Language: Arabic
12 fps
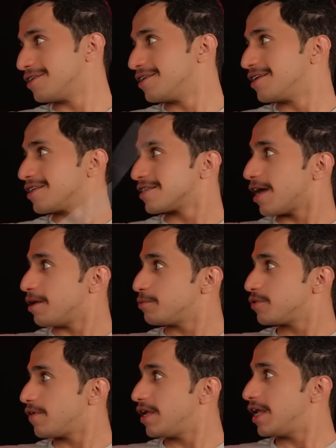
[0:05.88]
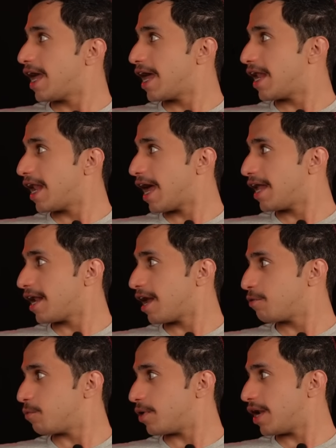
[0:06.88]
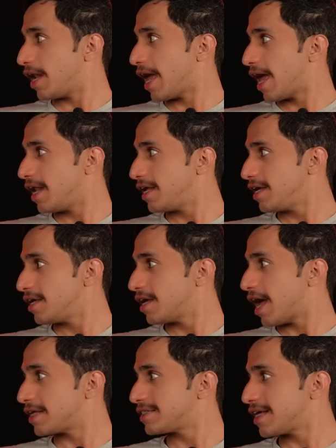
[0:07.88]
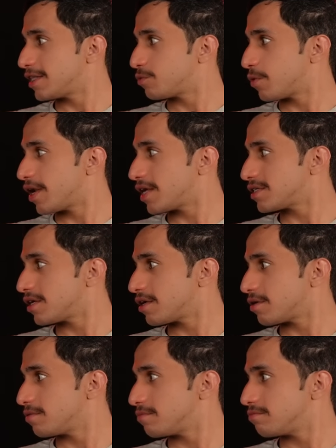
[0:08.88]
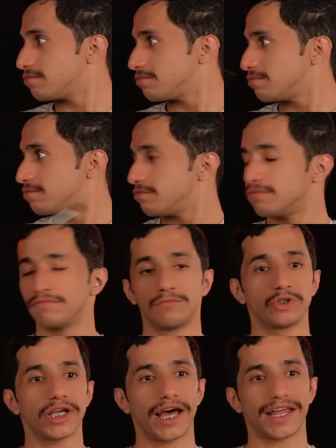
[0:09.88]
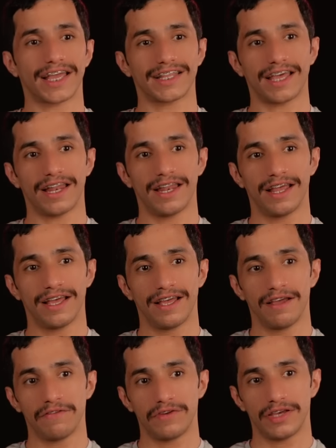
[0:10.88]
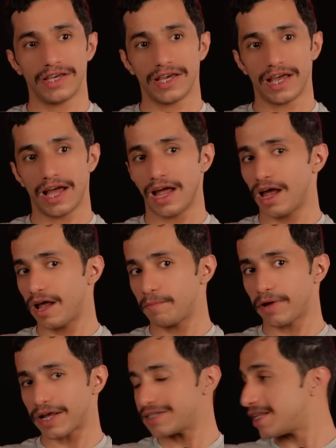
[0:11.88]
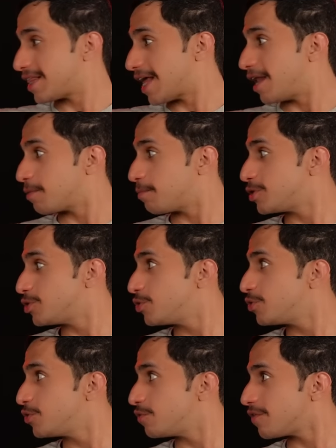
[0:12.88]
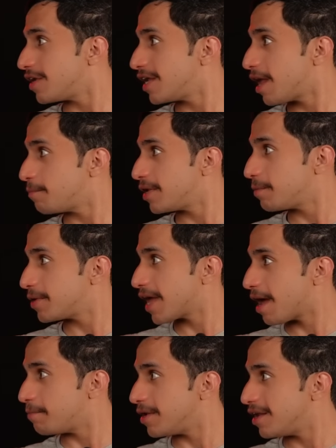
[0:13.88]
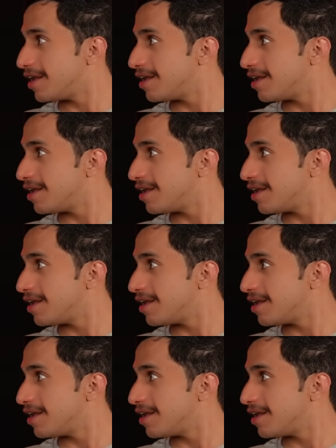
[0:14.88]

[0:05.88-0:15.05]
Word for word: طيب طيب شوف الهلال الان الاول الاهلي السد والنصر مشاركه في آه، المركز الثالث بس شوف الهلال مين بيقابل